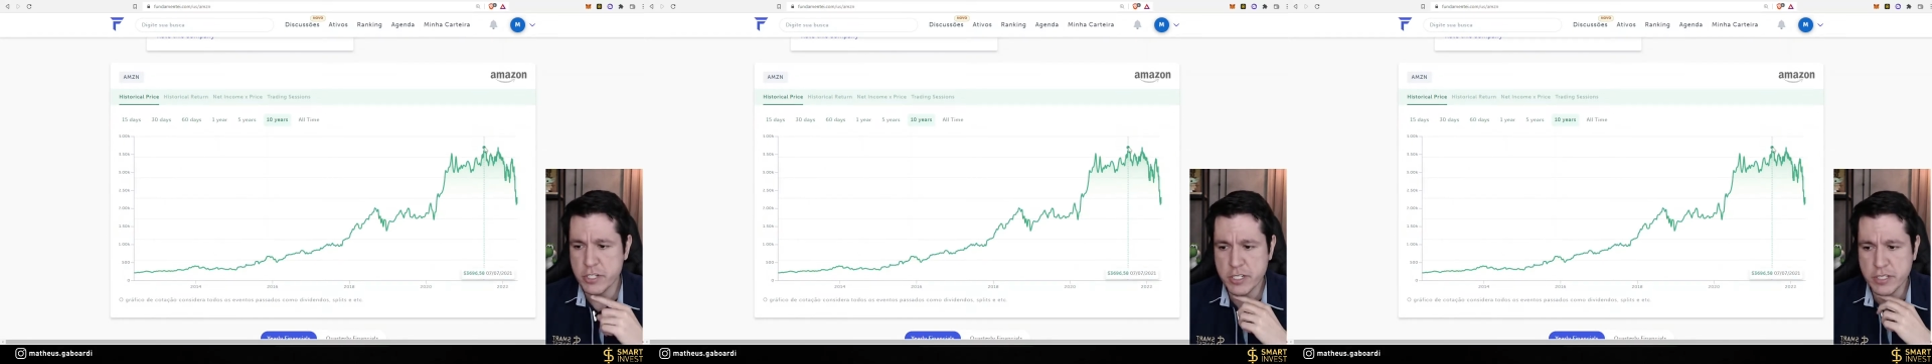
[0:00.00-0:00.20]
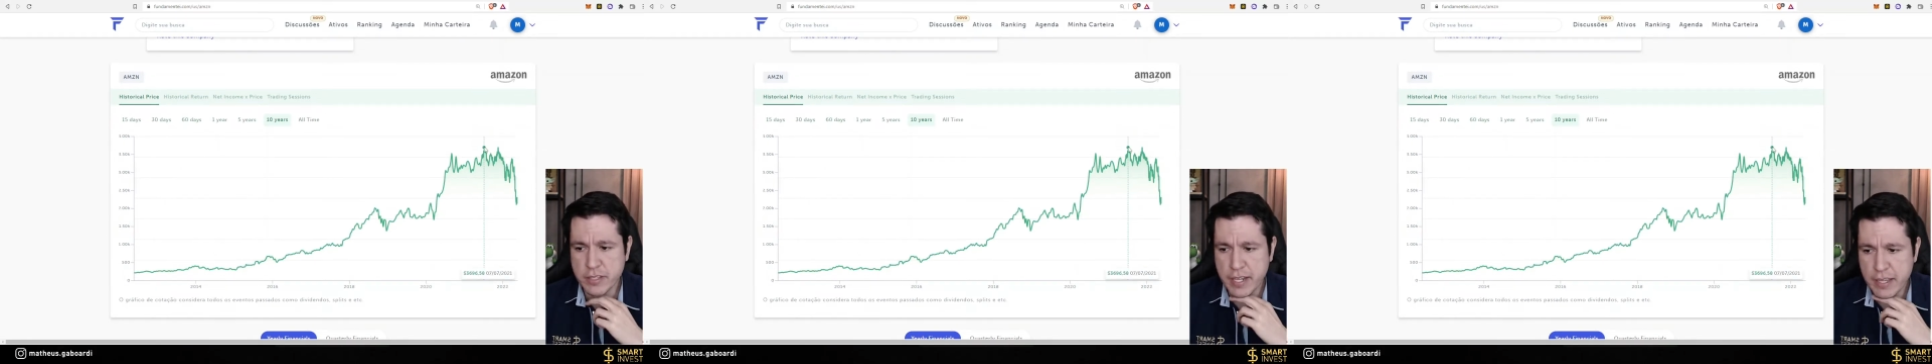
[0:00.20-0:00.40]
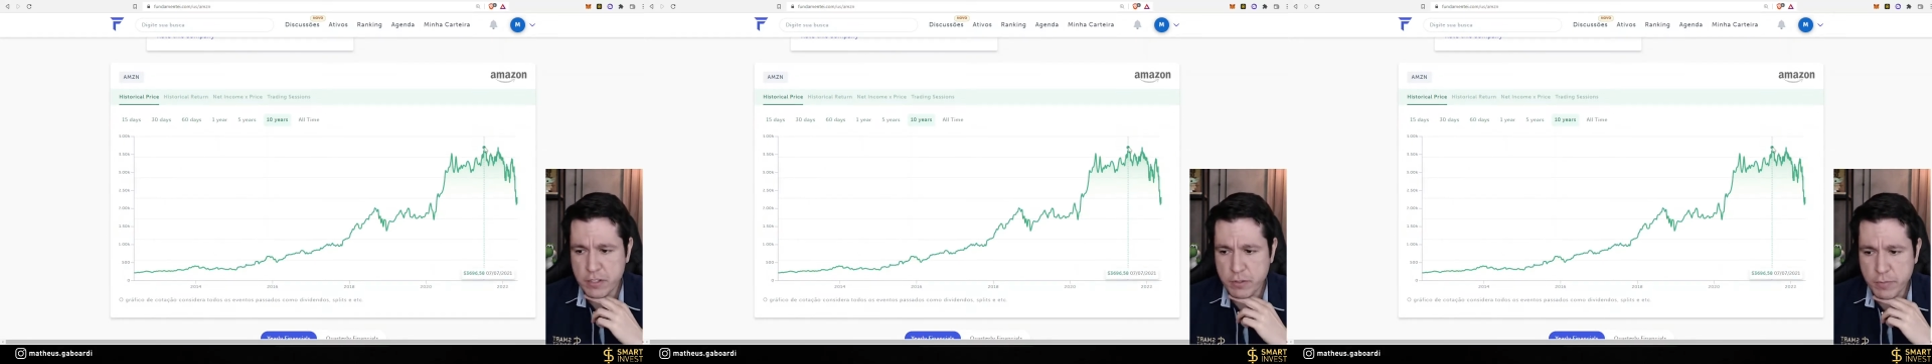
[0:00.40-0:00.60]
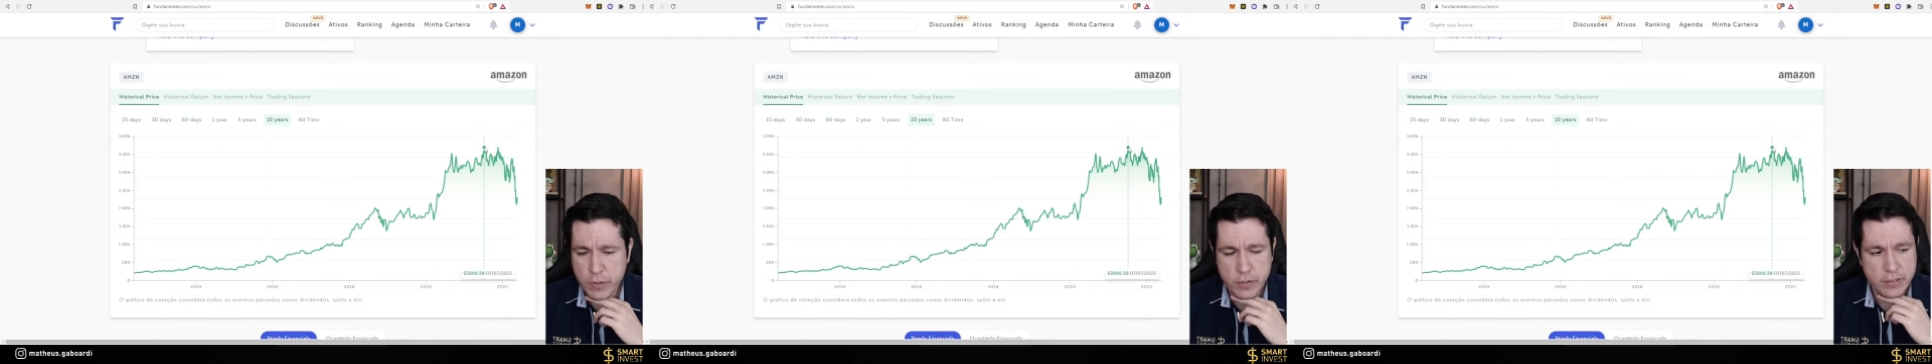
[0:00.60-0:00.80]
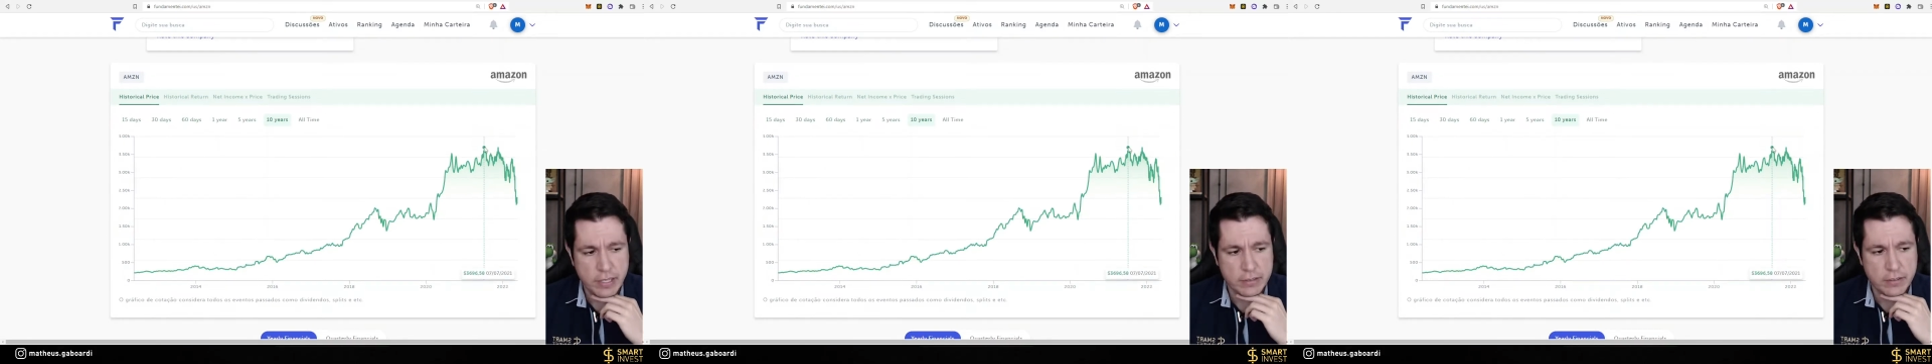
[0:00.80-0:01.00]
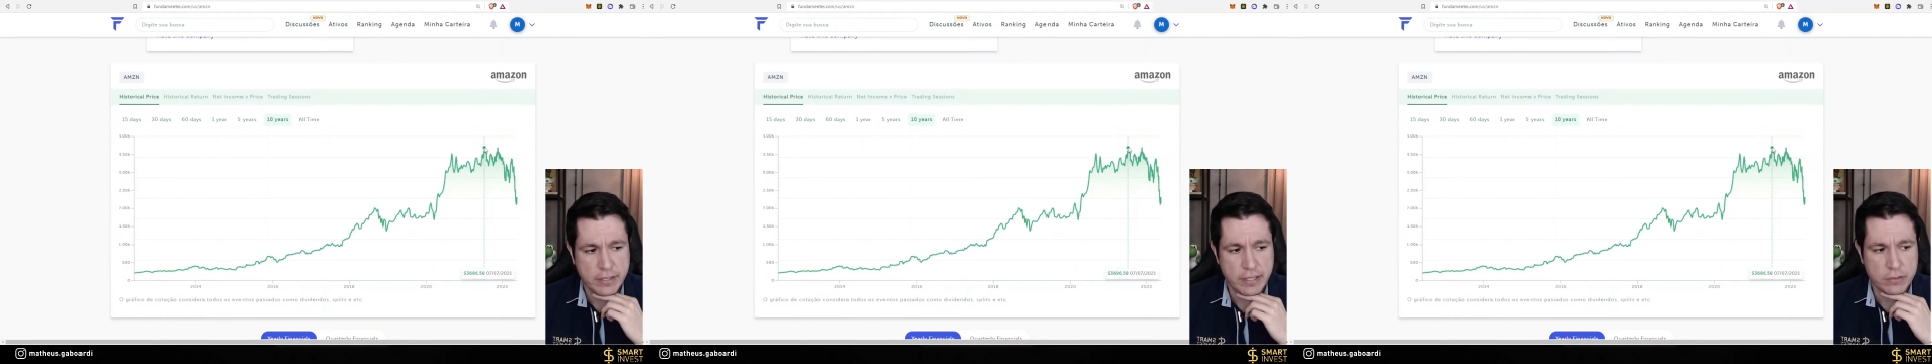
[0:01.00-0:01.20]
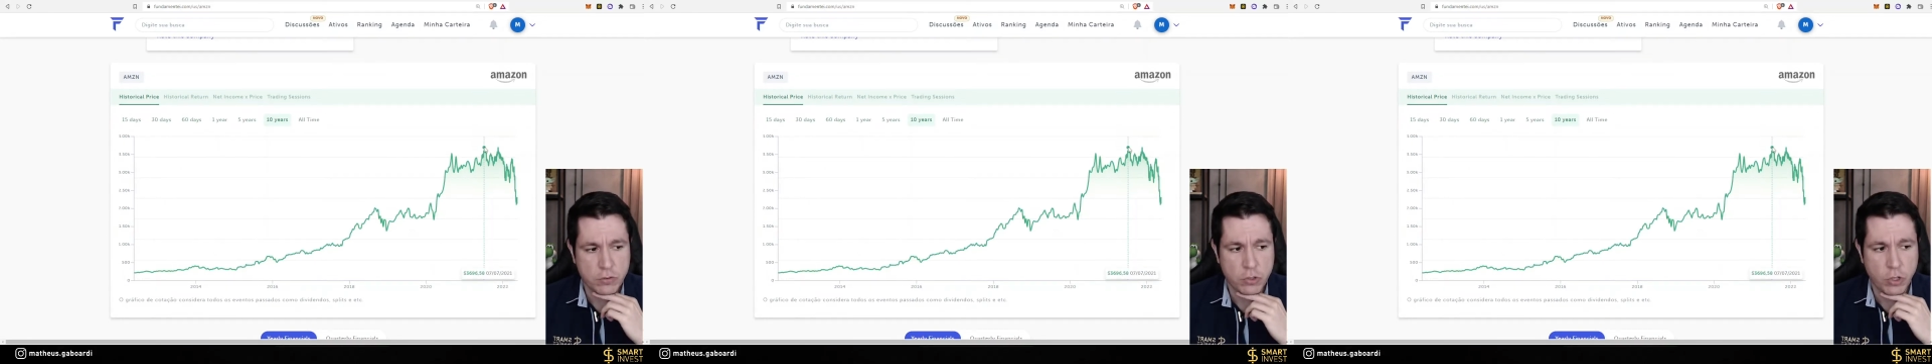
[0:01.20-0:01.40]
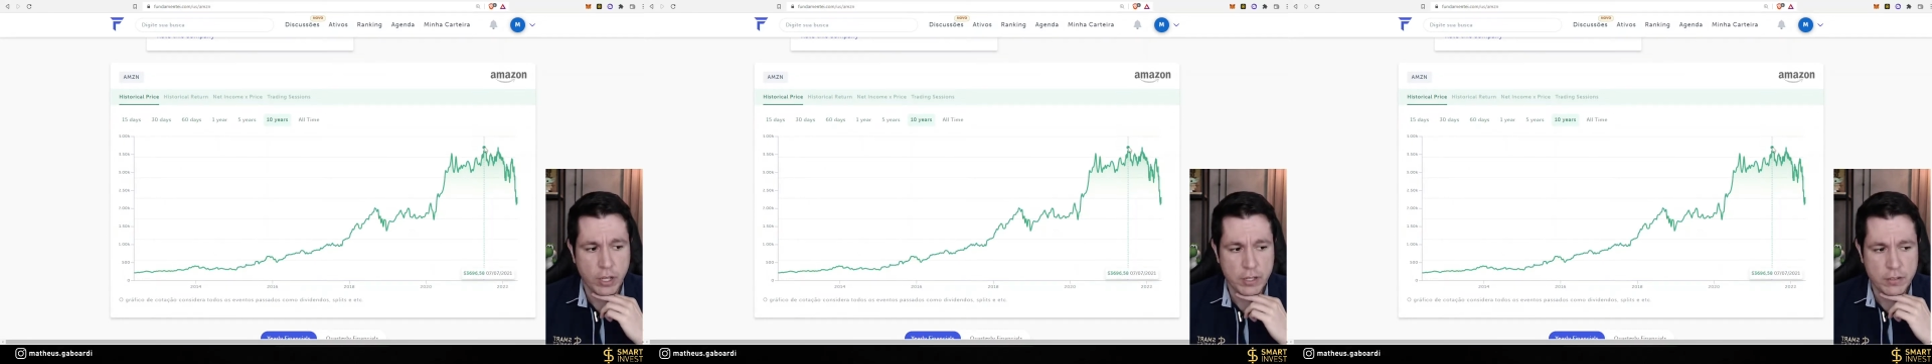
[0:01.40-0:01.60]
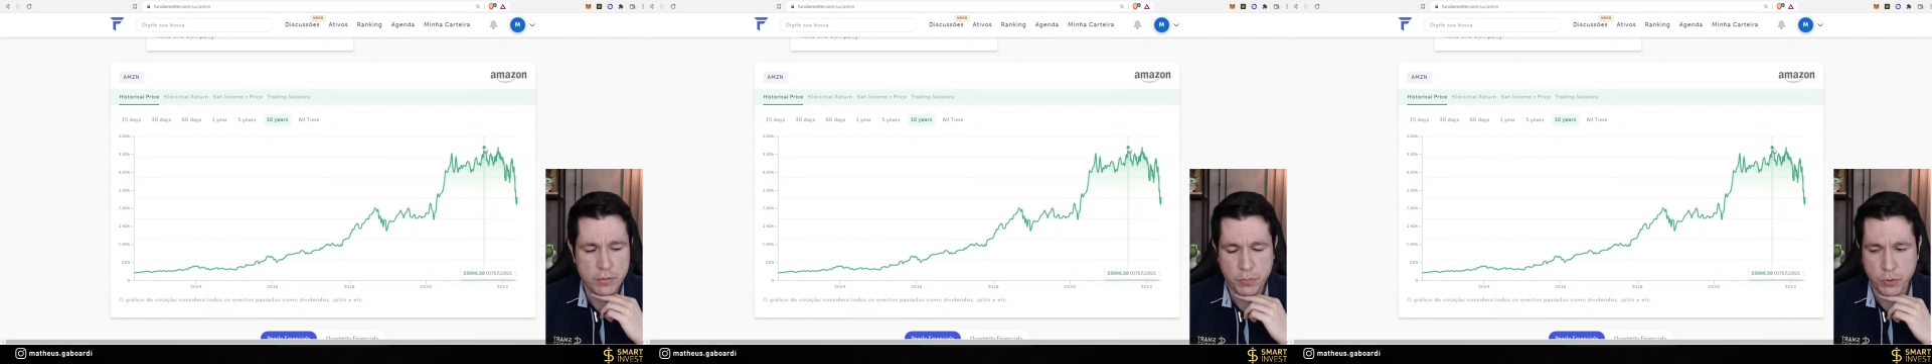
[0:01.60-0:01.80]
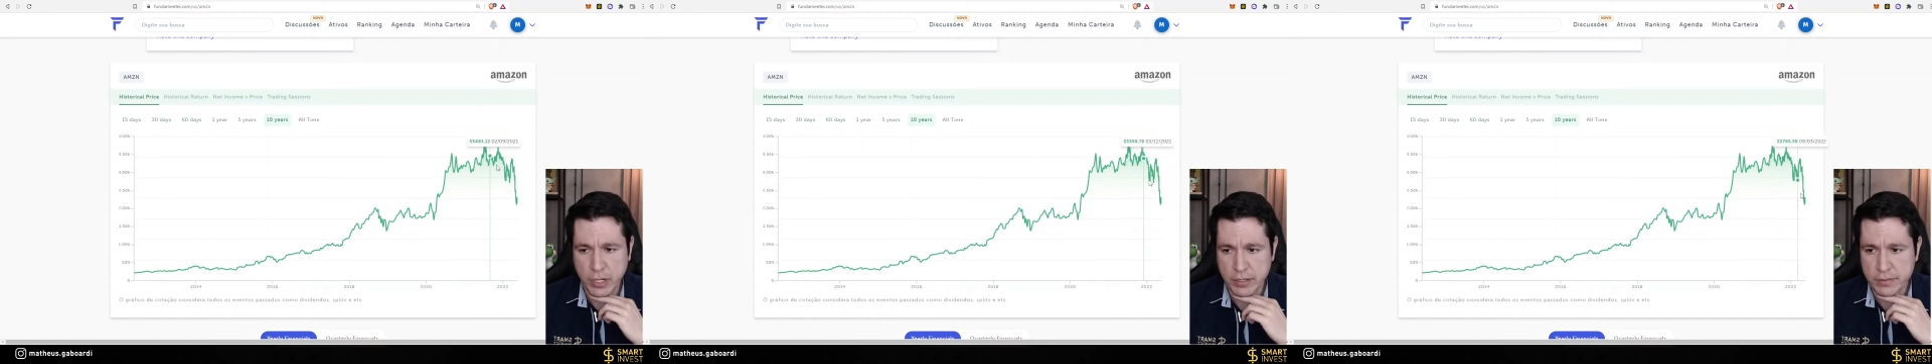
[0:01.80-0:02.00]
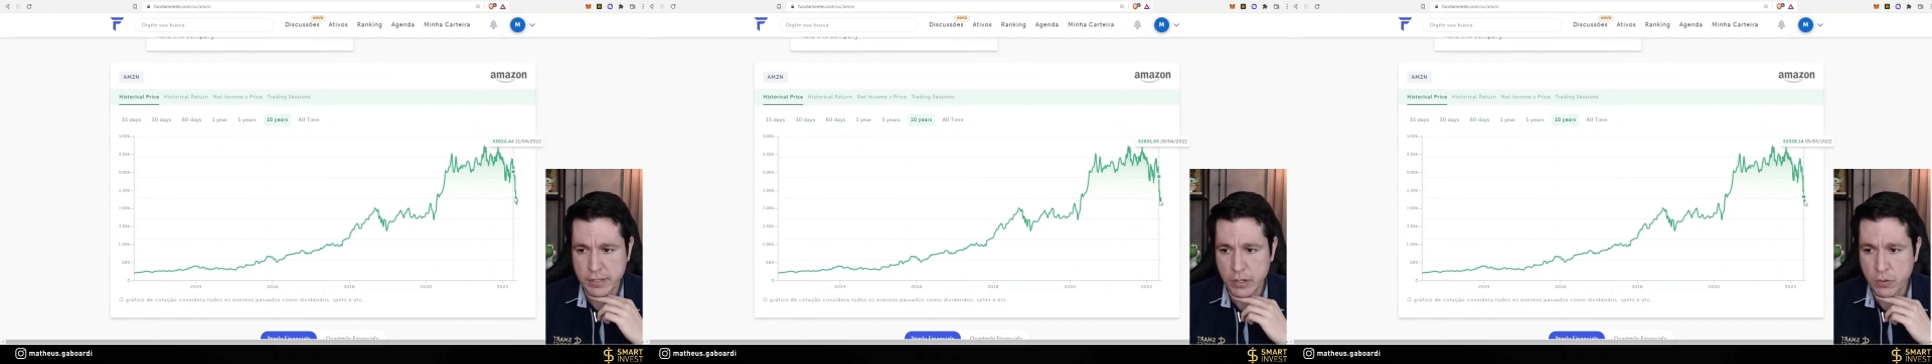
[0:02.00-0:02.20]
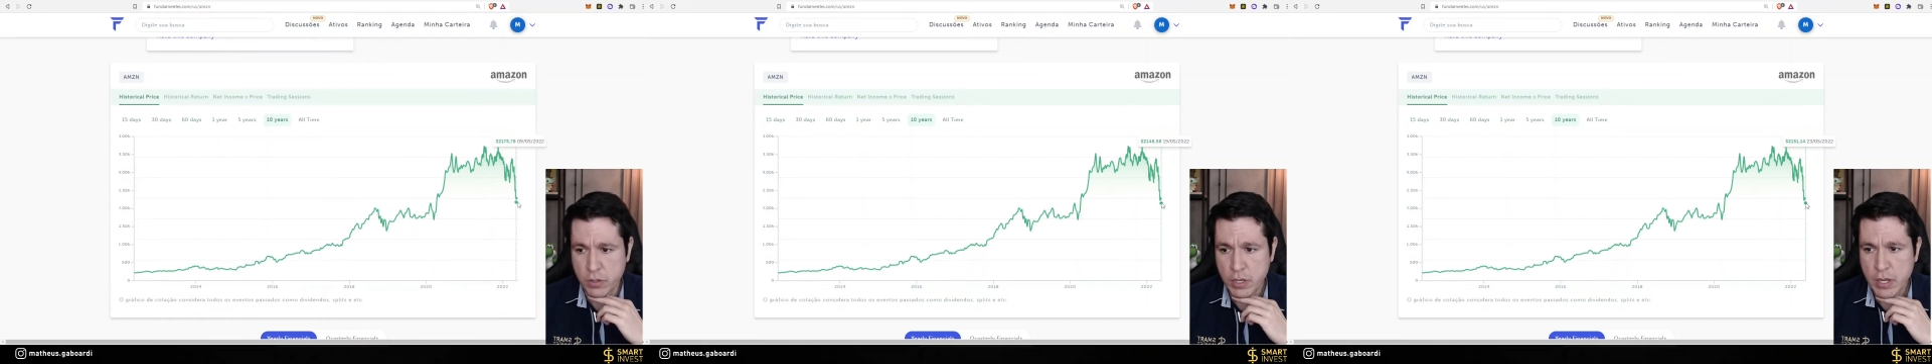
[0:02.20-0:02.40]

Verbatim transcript: 3.700 dólares por ação